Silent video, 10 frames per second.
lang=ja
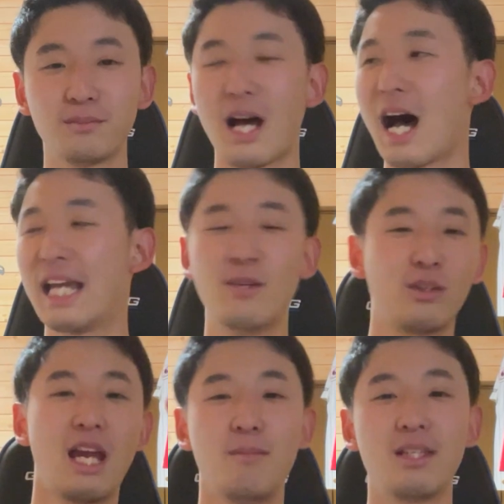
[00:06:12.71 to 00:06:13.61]
な、愛
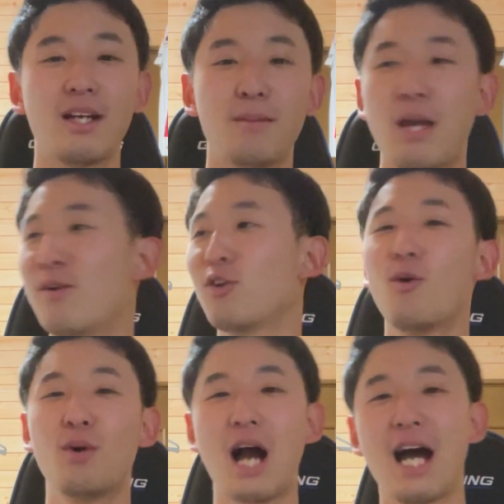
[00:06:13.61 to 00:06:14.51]
の手みたいな。
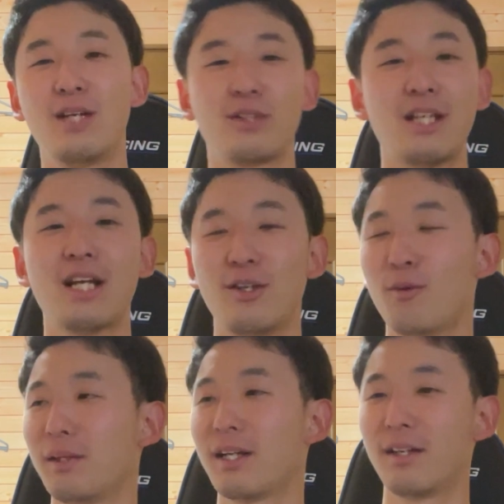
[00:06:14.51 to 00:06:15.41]
ペルドーモが愛の手になる
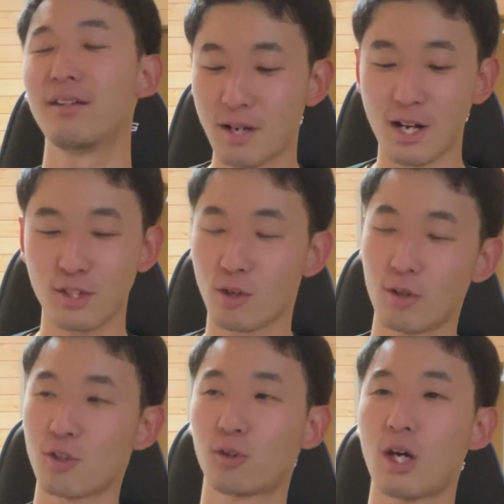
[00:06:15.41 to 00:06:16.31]
よみたいな。まあ、それ
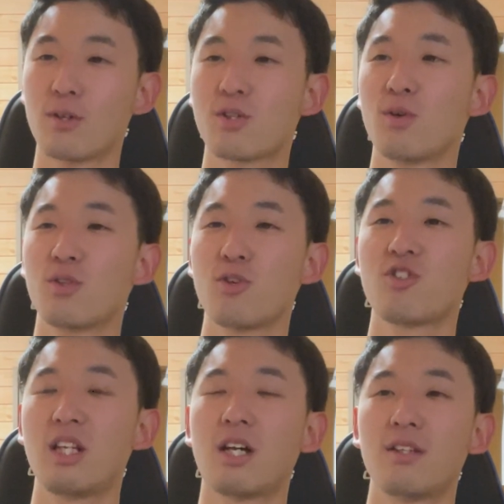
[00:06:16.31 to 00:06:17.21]
をちょっとあの想像
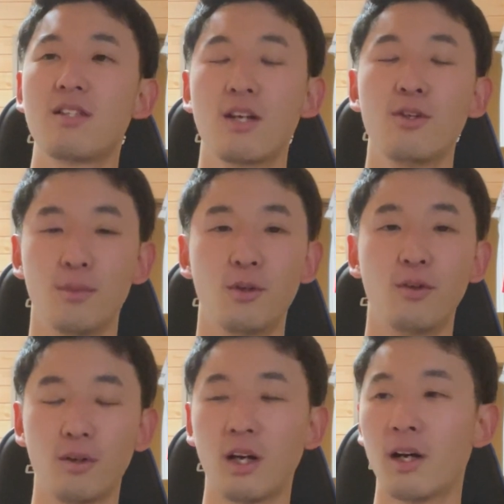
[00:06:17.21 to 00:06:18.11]
してたんですけれども。は
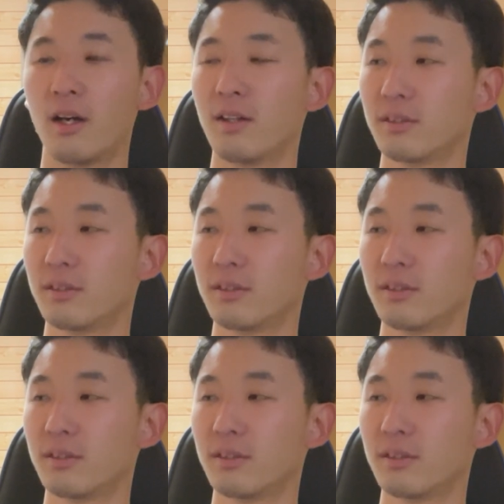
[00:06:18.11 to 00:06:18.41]
い